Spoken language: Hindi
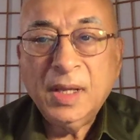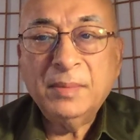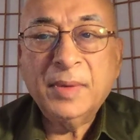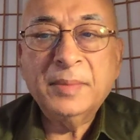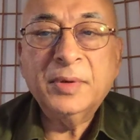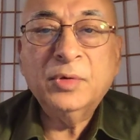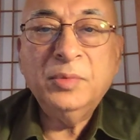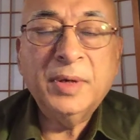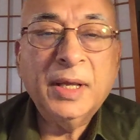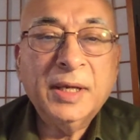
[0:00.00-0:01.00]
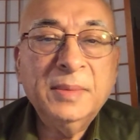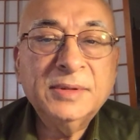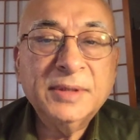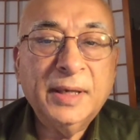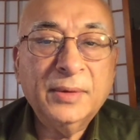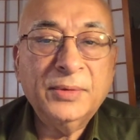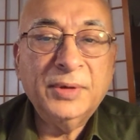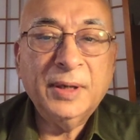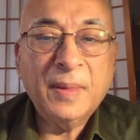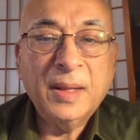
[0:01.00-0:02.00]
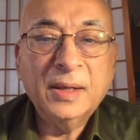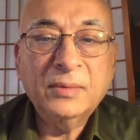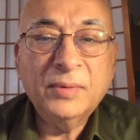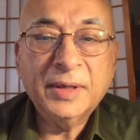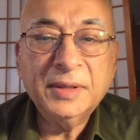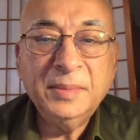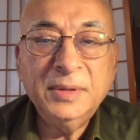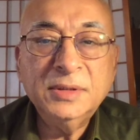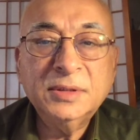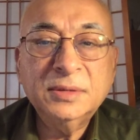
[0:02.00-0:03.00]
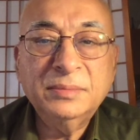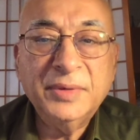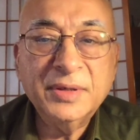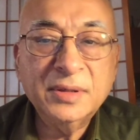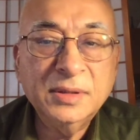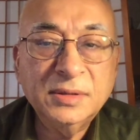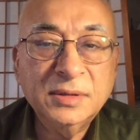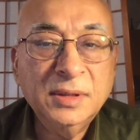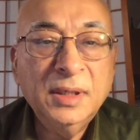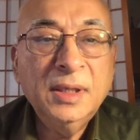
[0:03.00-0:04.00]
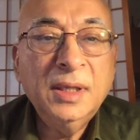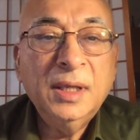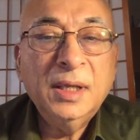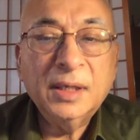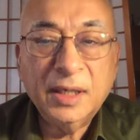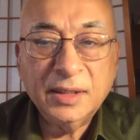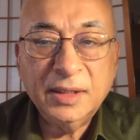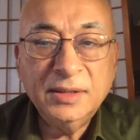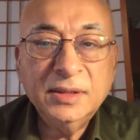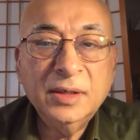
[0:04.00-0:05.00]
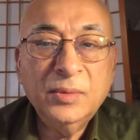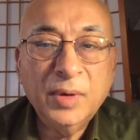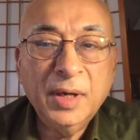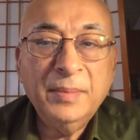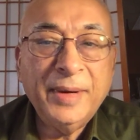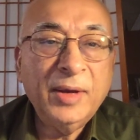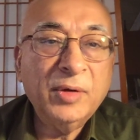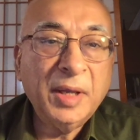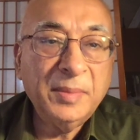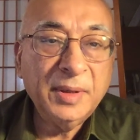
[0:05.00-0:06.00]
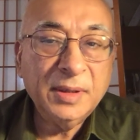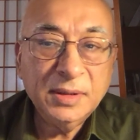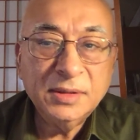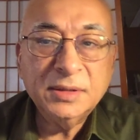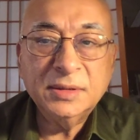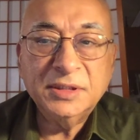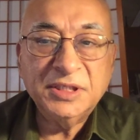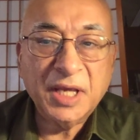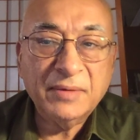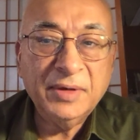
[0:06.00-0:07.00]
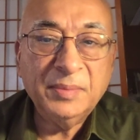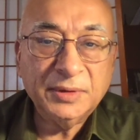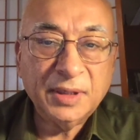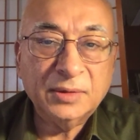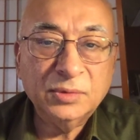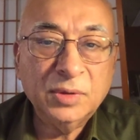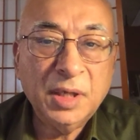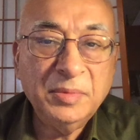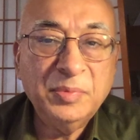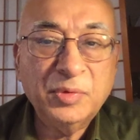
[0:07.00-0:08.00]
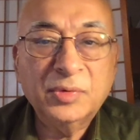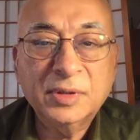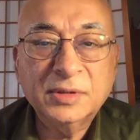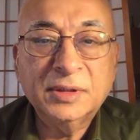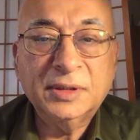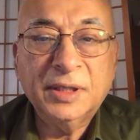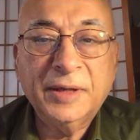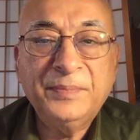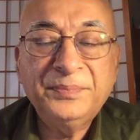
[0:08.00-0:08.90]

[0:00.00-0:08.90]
मेमोरी को बढ़ाने में सहायक होगा वाइटामस मिनरल्स खनिज व बायोकेमिकल्स जैविक पदार्थों का भी प्रयोग कर सकते हैं